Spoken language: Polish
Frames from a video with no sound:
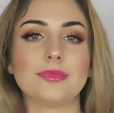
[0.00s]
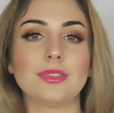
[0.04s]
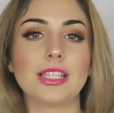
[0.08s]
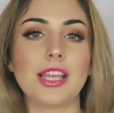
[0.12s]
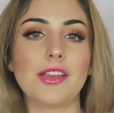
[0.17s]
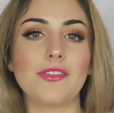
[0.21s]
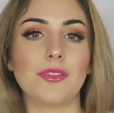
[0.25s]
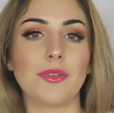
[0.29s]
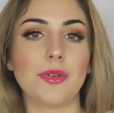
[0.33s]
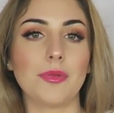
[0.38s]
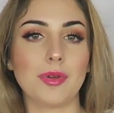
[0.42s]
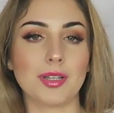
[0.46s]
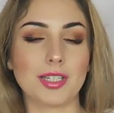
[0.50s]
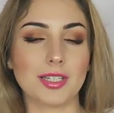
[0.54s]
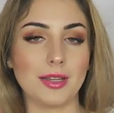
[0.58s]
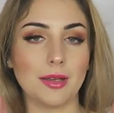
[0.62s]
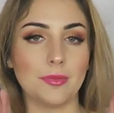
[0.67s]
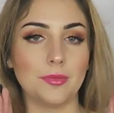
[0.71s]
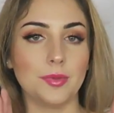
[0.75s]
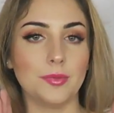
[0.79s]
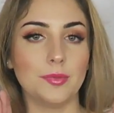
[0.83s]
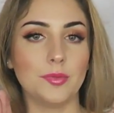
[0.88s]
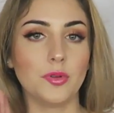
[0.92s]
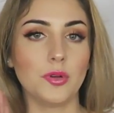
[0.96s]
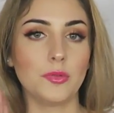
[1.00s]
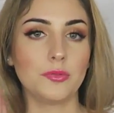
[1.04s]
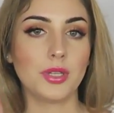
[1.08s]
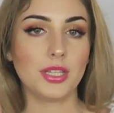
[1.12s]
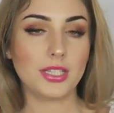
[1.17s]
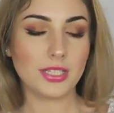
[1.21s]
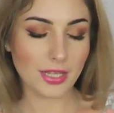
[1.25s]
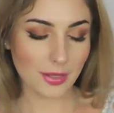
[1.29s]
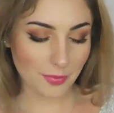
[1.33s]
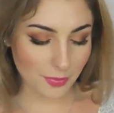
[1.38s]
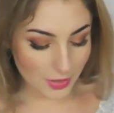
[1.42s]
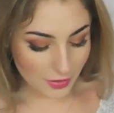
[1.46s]
nie wiem, chyba trzeba by było
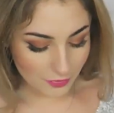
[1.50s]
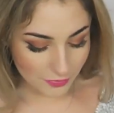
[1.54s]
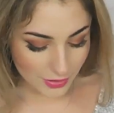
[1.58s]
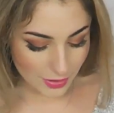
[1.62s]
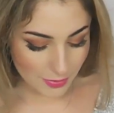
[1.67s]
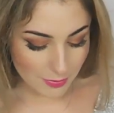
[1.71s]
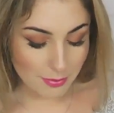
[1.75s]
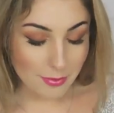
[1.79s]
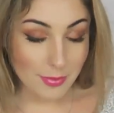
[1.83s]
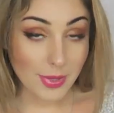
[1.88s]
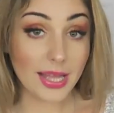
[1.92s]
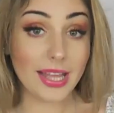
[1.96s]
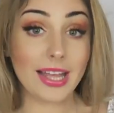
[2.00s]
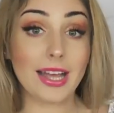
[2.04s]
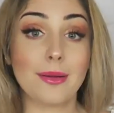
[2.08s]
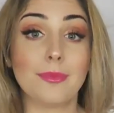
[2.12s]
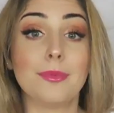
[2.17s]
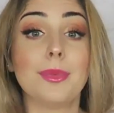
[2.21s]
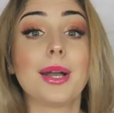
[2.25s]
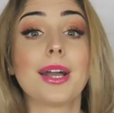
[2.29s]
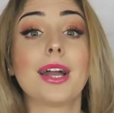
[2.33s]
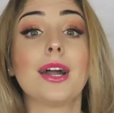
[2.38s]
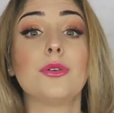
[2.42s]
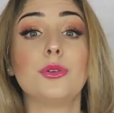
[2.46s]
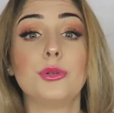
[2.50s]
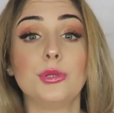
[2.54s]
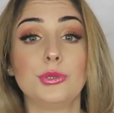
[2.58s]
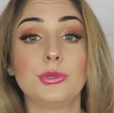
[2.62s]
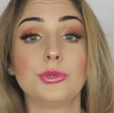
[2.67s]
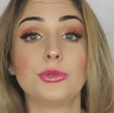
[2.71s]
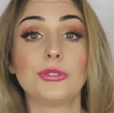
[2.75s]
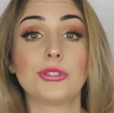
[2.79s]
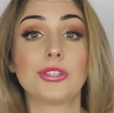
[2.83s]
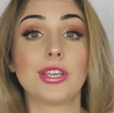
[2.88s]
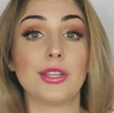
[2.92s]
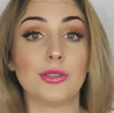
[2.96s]
mieć naprawdę mega, mega
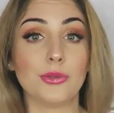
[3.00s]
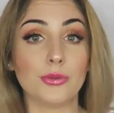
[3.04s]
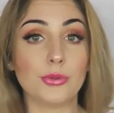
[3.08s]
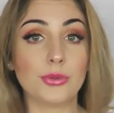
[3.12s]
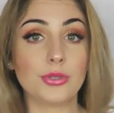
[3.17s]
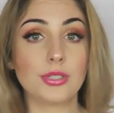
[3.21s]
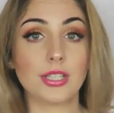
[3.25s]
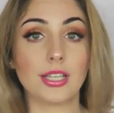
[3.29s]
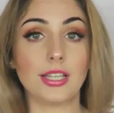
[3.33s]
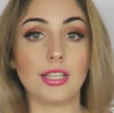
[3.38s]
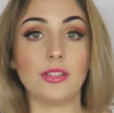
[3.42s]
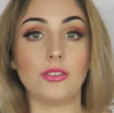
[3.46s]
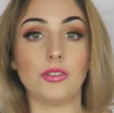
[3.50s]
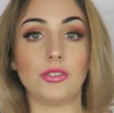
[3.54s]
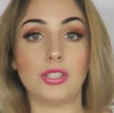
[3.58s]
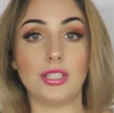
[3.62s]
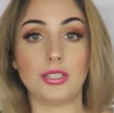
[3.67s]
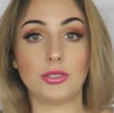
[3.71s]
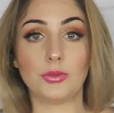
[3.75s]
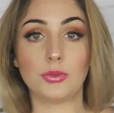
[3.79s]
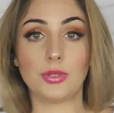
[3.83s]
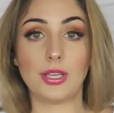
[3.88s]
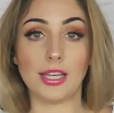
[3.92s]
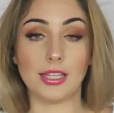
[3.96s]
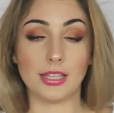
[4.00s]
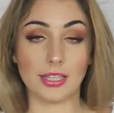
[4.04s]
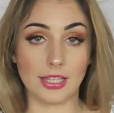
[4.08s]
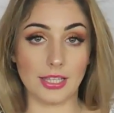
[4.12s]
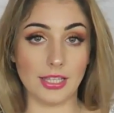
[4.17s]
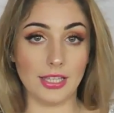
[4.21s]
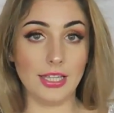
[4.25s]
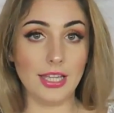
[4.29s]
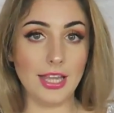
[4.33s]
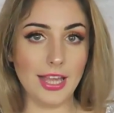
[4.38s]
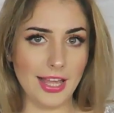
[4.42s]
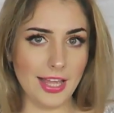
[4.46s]
chudziutkie nóżki do tej
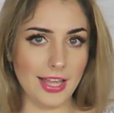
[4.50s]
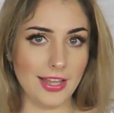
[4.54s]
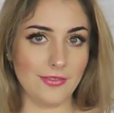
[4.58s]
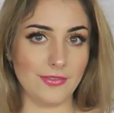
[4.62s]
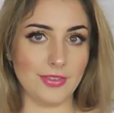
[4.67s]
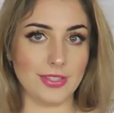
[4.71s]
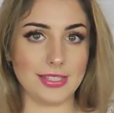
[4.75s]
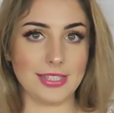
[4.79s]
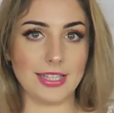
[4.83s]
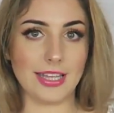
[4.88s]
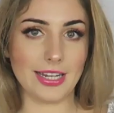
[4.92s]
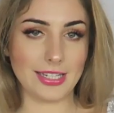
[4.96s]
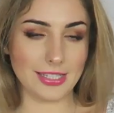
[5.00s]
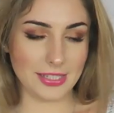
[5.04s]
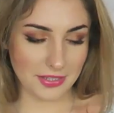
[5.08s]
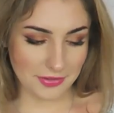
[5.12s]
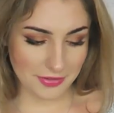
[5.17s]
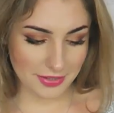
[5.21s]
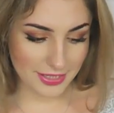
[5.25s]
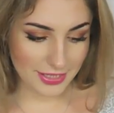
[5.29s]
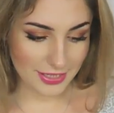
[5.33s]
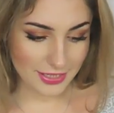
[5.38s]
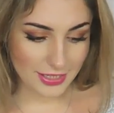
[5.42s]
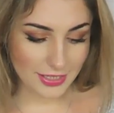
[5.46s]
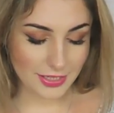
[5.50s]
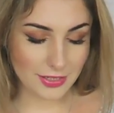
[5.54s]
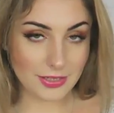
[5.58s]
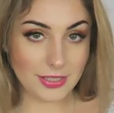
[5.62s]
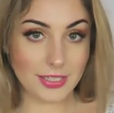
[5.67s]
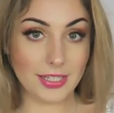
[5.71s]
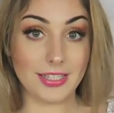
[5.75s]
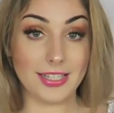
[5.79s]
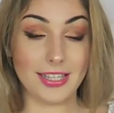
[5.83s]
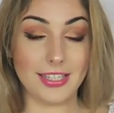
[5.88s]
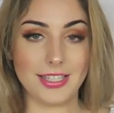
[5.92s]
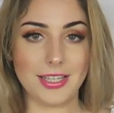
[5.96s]
sukienki, więc zaraz sobie
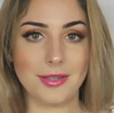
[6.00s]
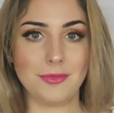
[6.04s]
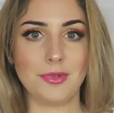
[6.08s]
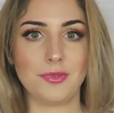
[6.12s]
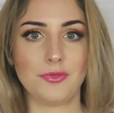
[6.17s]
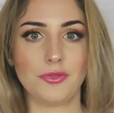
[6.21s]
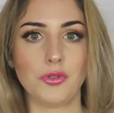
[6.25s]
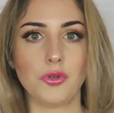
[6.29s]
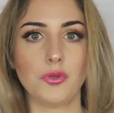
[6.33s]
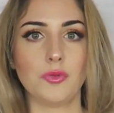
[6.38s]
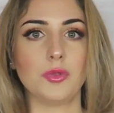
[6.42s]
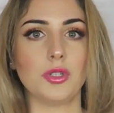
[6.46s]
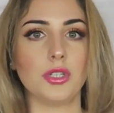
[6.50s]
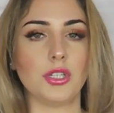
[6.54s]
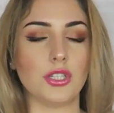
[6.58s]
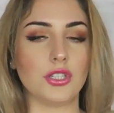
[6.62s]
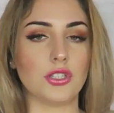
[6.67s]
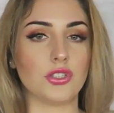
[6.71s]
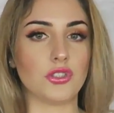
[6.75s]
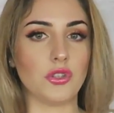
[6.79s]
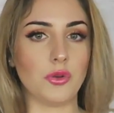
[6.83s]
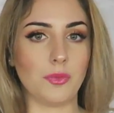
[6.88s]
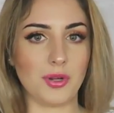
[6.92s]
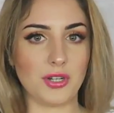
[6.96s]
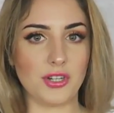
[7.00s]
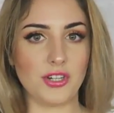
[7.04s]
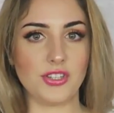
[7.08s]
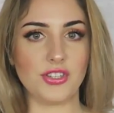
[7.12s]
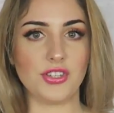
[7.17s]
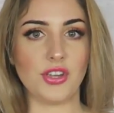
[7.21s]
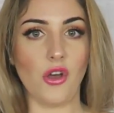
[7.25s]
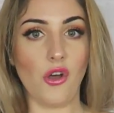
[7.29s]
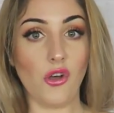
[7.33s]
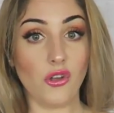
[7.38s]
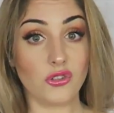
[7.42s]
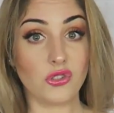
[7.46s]
zejdziemy w dół i
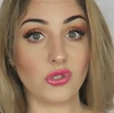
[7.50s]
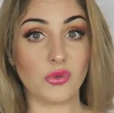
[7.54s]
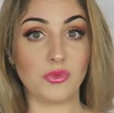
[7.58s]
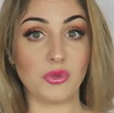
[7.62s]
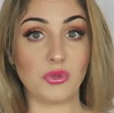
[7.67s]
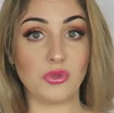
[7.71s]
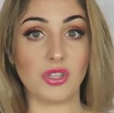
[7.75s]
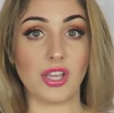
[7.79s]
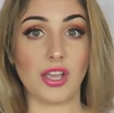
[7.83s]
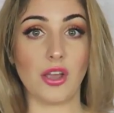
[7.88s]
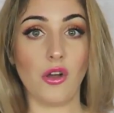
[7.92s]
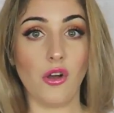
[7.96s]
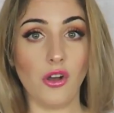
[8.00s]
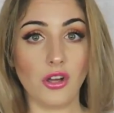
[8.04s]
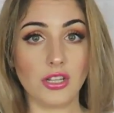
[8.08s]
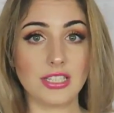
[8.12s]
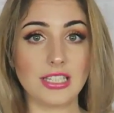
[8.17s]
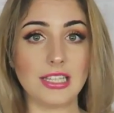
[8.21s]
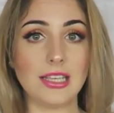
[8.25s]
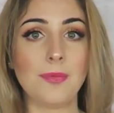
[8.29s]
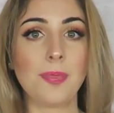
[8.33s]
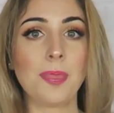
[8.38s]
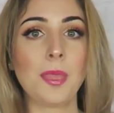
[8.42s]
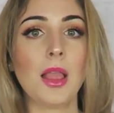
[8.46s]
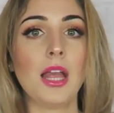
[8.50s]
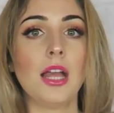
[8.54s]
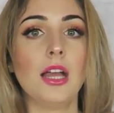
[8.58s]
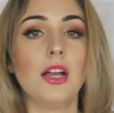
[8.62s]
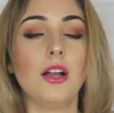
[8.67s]
zobaczycie o co mi tutaj chodzi.